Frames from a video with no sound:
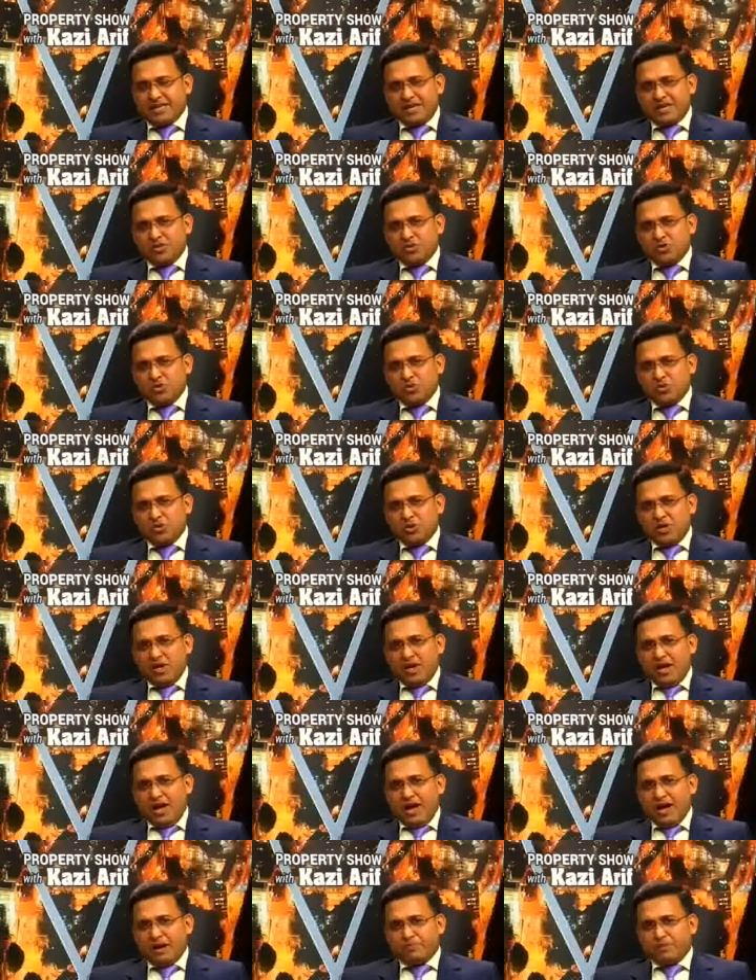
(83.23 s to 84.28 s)
কিন্তু
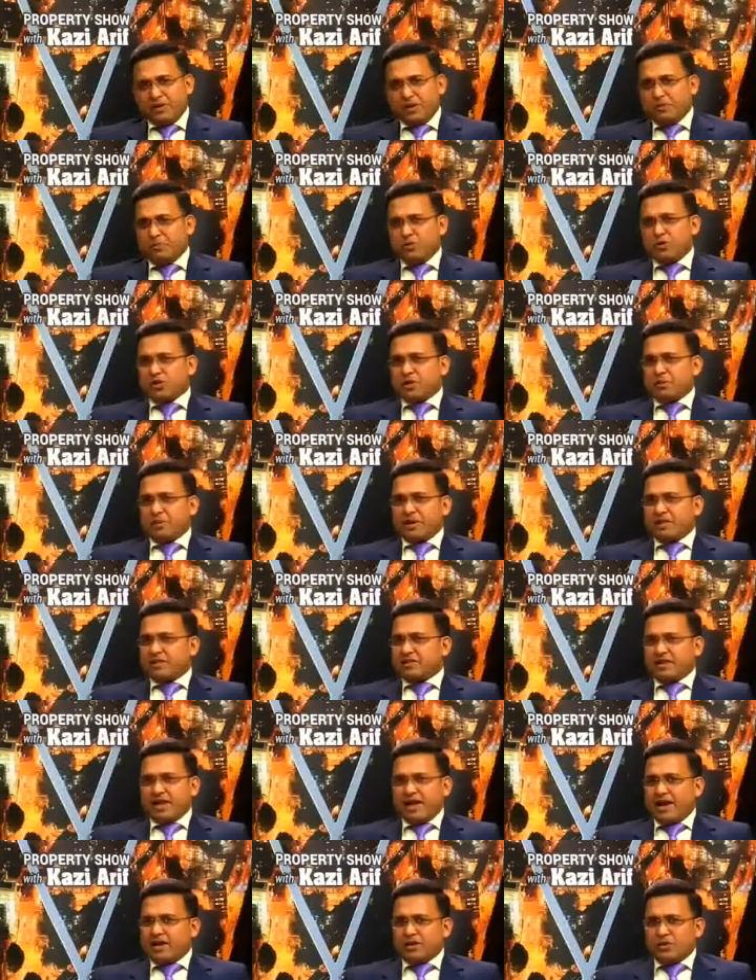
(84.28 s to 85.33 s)
আপনারা বলতে পারেন
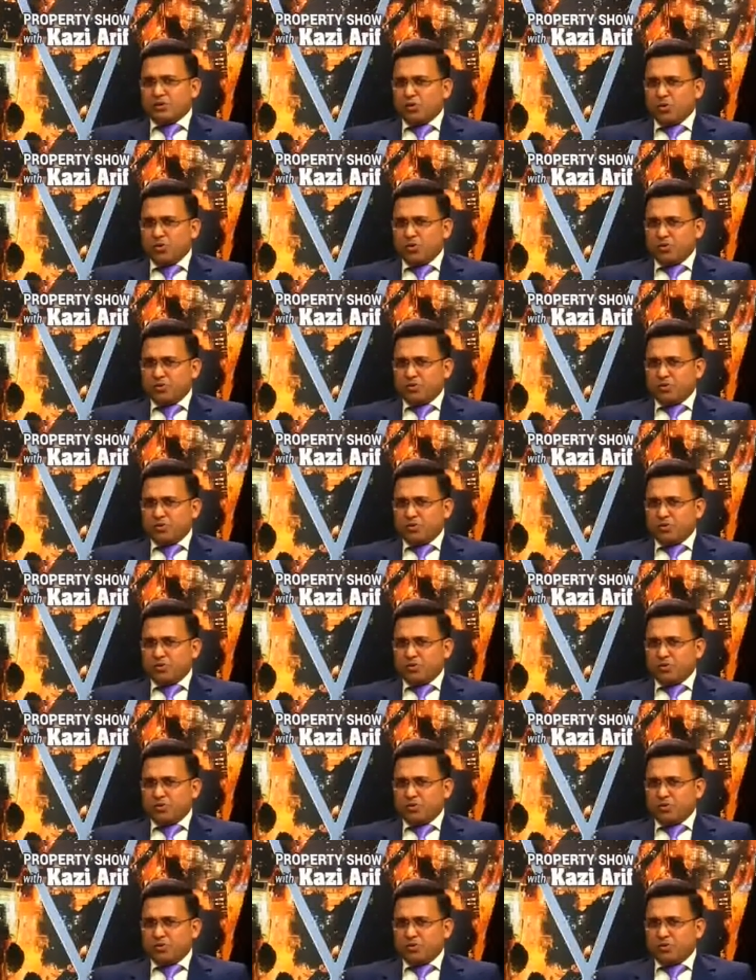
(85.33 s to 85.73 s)
ত্যাগ নো